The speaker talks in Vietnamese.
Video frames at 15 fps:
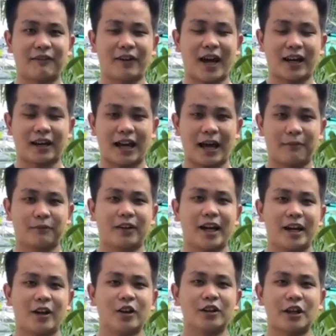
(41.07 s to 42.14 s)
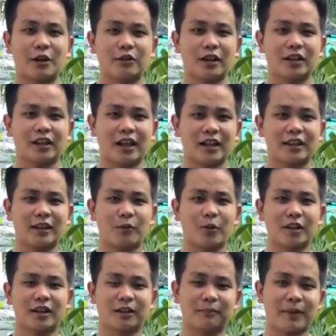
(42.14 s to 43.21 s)
và làm gây khó chịu cho anh chị
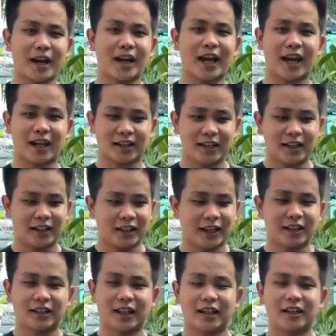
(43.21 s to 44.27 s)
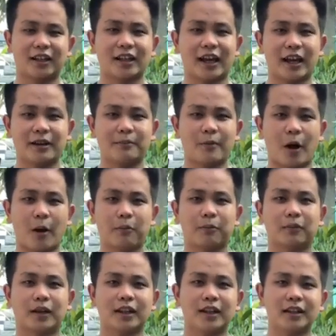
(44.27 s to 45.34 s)
trong quá trình bán hàng thì anh chị có thể một
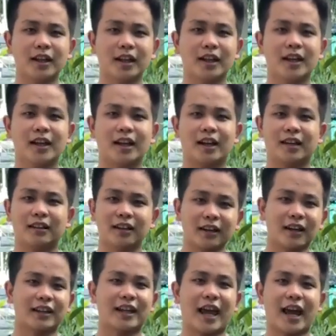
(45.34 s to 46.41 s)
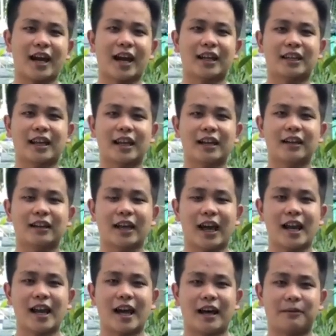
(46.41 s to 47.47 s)
cái thứ nhất rất đơn giản anh chị có
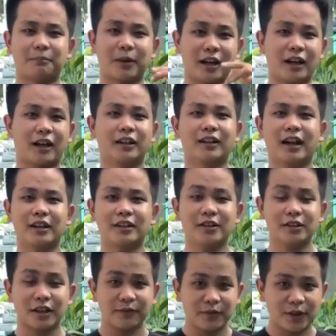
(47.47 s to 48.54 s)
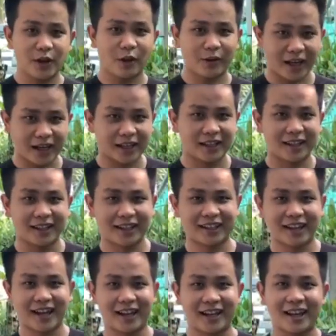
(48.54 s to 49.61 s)
thể là bình luận ở dưới cái video này
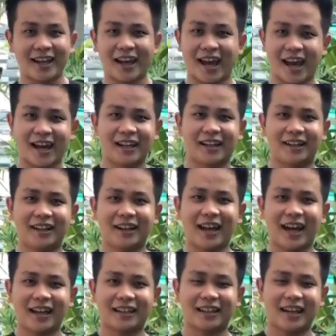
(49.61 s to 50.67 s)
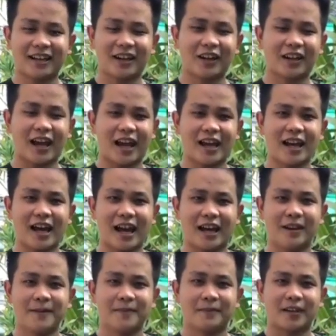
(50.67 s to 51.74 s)
anh chị hai nữa là anh chị có thể
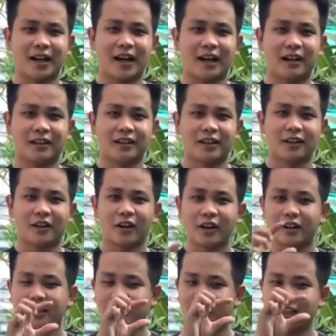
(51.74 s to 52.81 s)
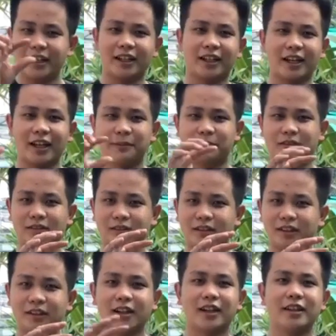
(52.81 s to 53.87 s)
là à, có cái đường link em
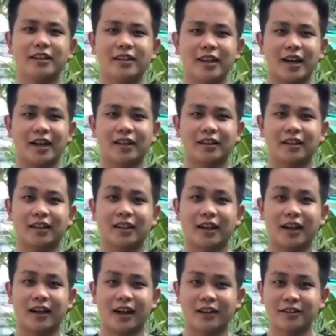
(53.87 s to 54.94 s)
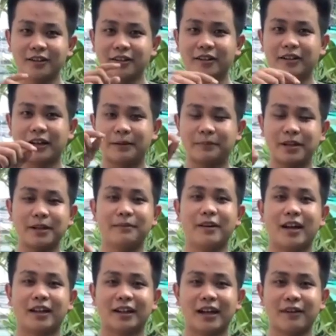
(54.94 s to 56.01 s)
đưa ở dưới á à, ở dưới em ghim
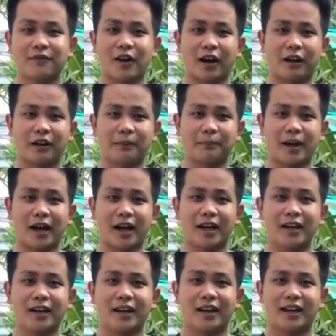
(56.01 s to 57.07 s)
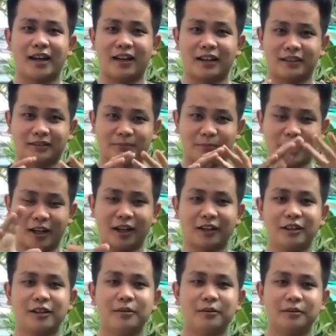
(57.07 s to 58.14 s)
lên cái phần mà à, bình
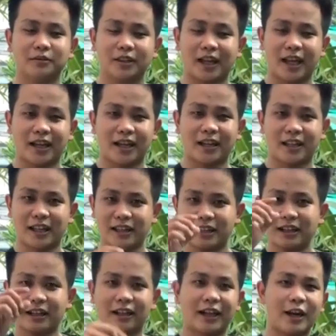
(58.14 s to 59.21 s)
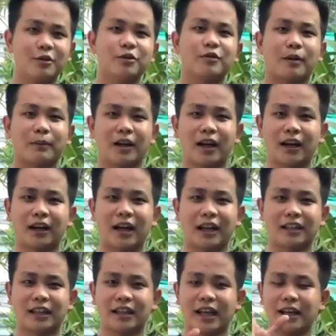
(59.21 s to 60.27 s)
luận dưới cái này anh chị chỉ cần kéo xuống phần bình luận là
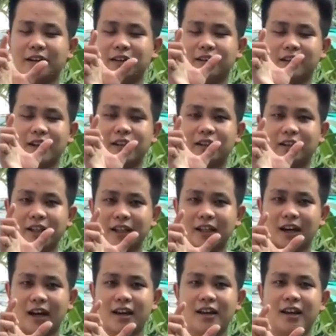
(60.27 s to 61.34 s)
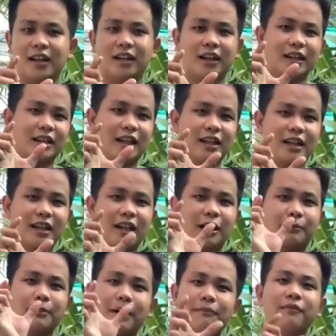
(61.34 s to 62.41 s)
anh chị thấy cái đường link đó thì anh chị chỉ
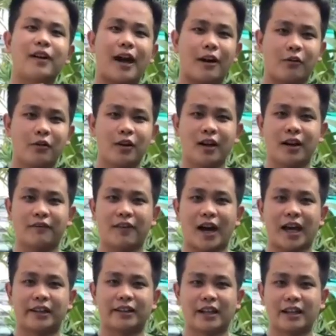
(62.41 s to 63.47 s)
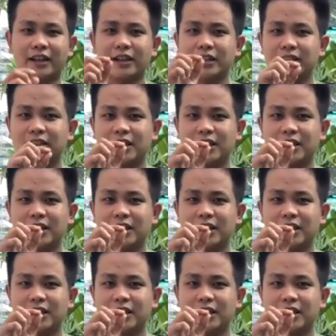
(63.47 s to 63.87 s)
cần bấm vào và anh chị cứ